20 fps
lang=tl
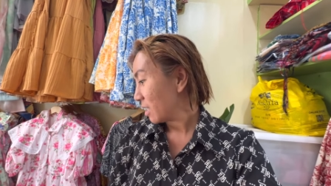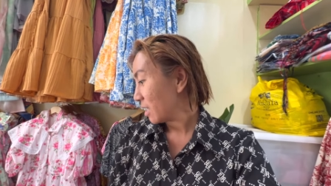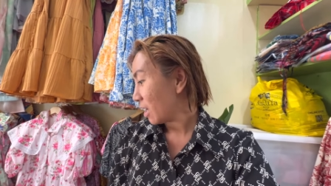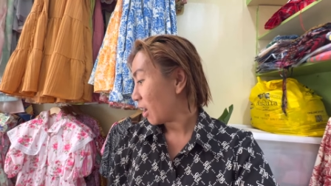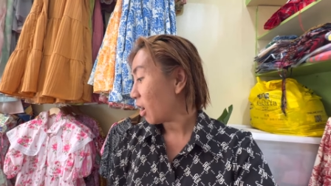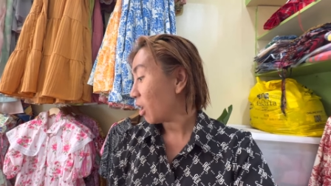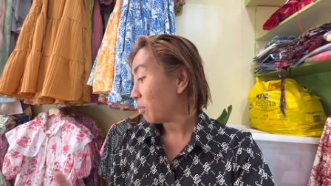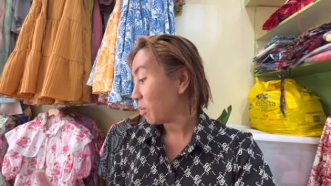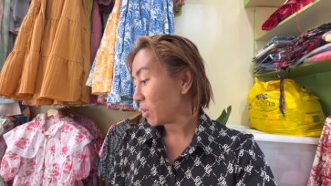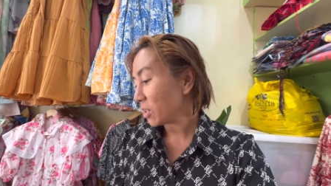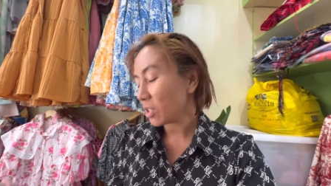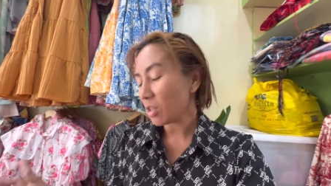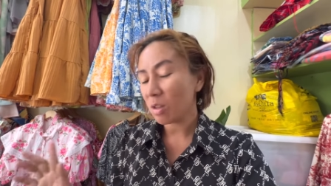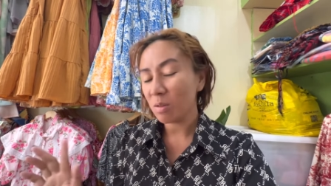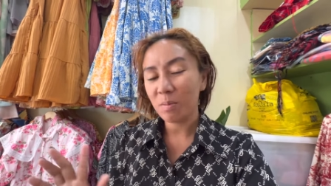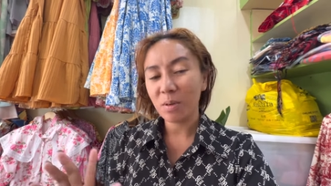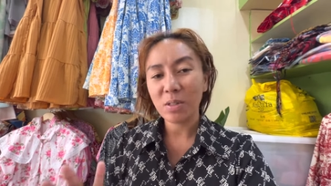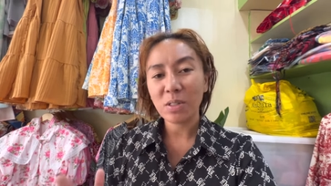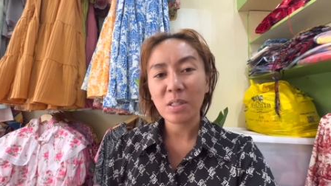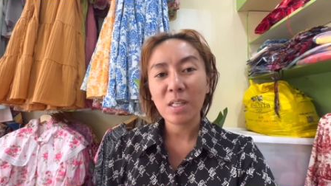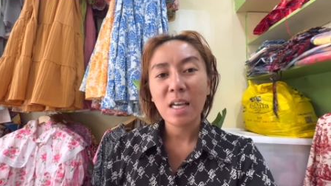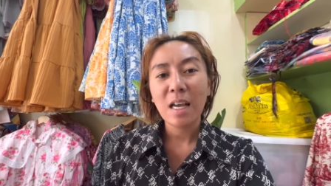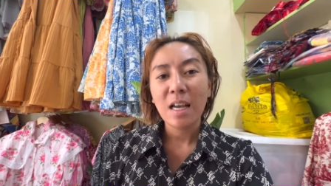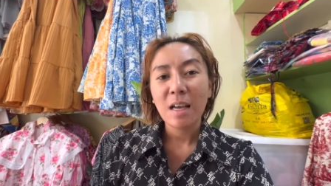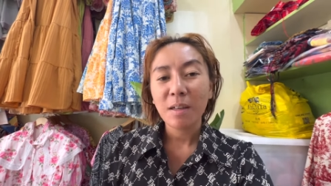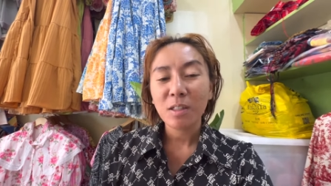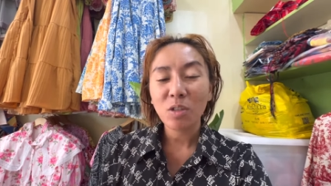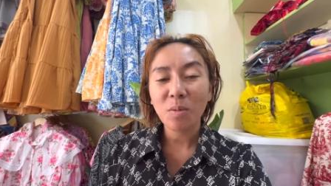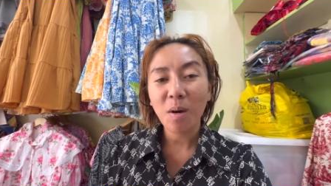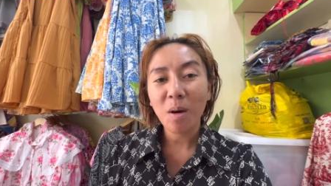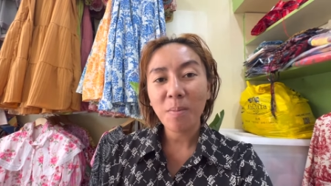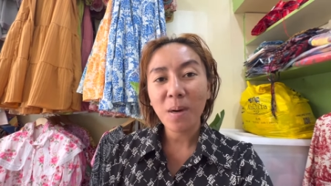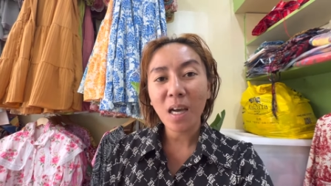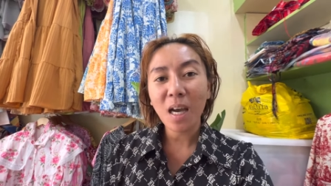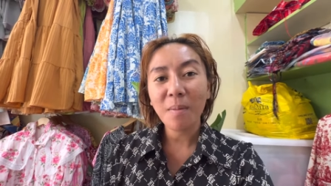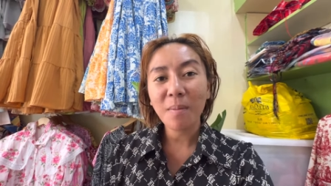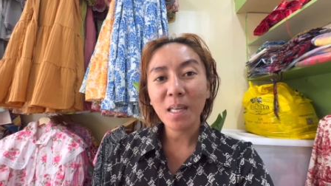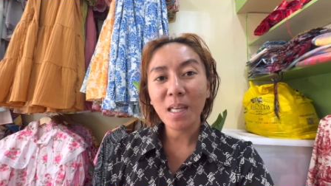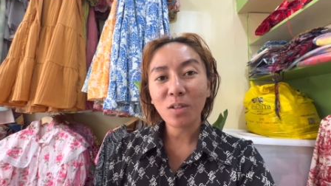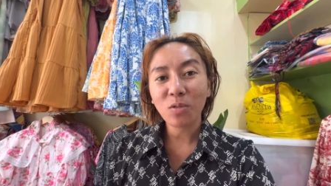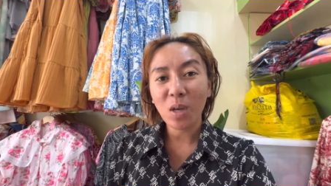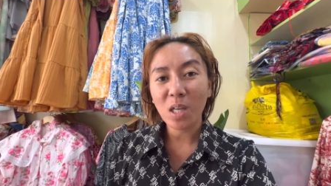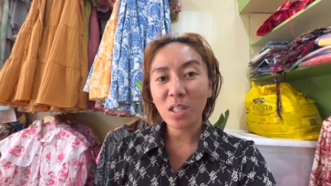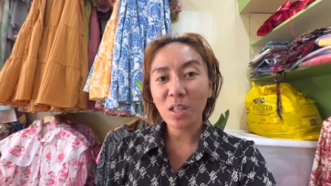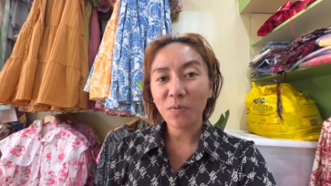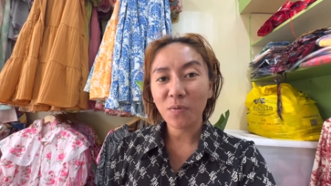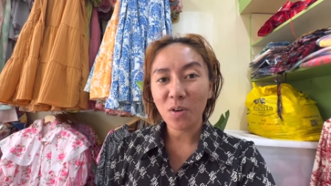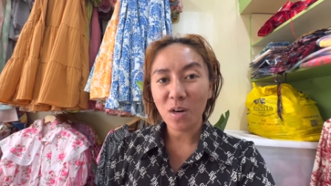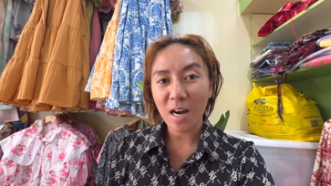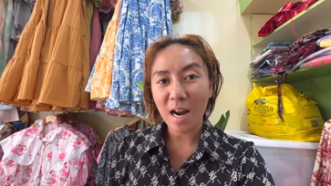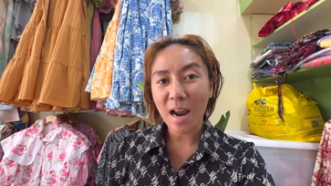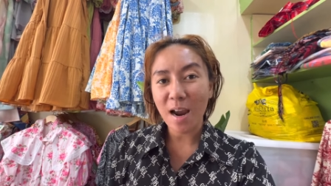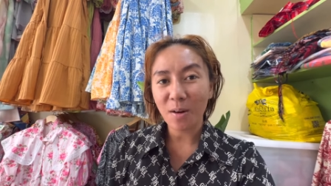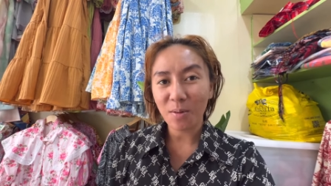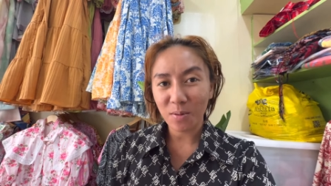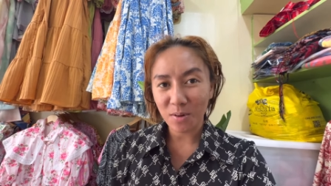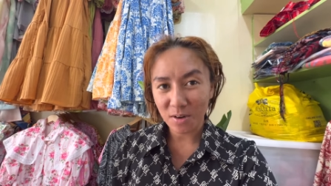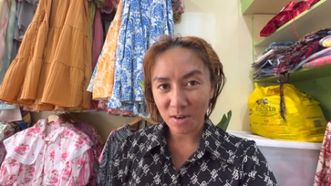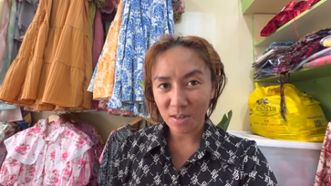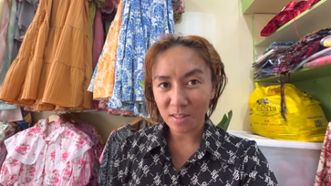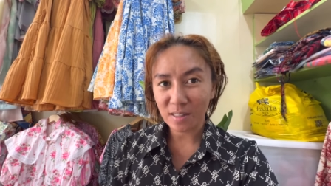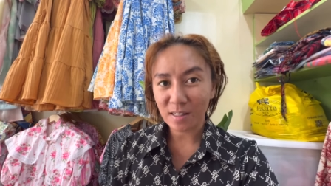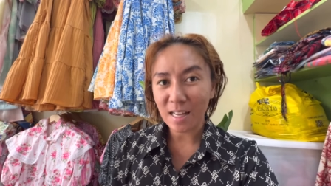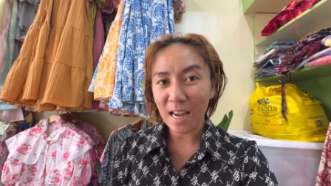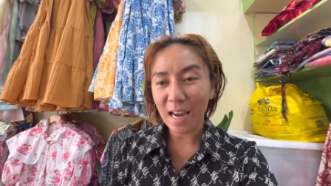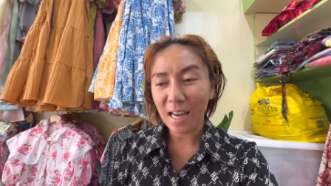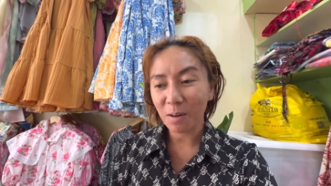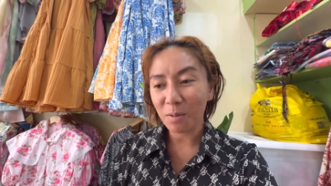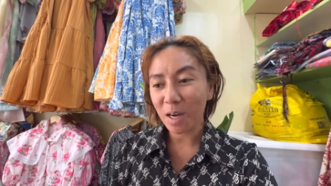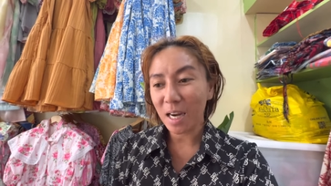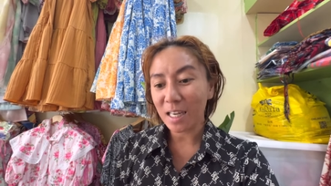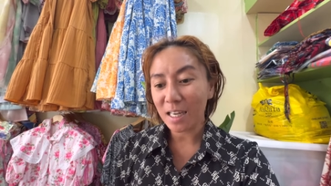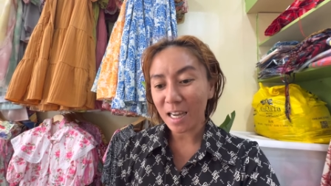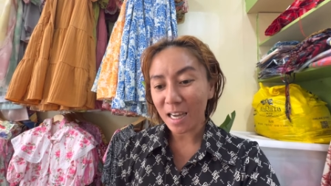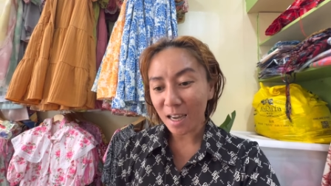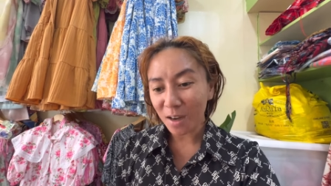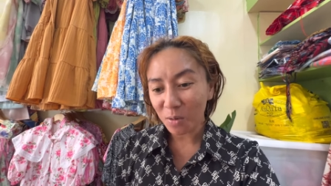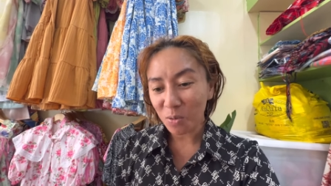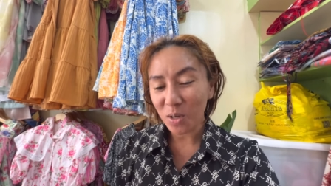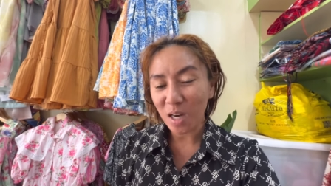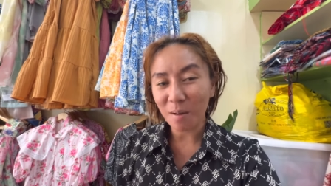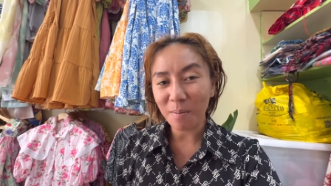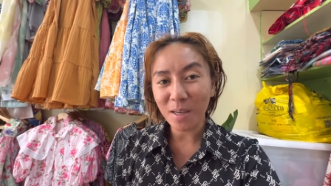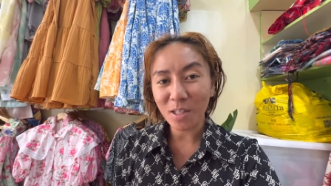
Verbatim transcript: Almost, almost. Sumobra kami ng 24 hours dahil walang nakahula.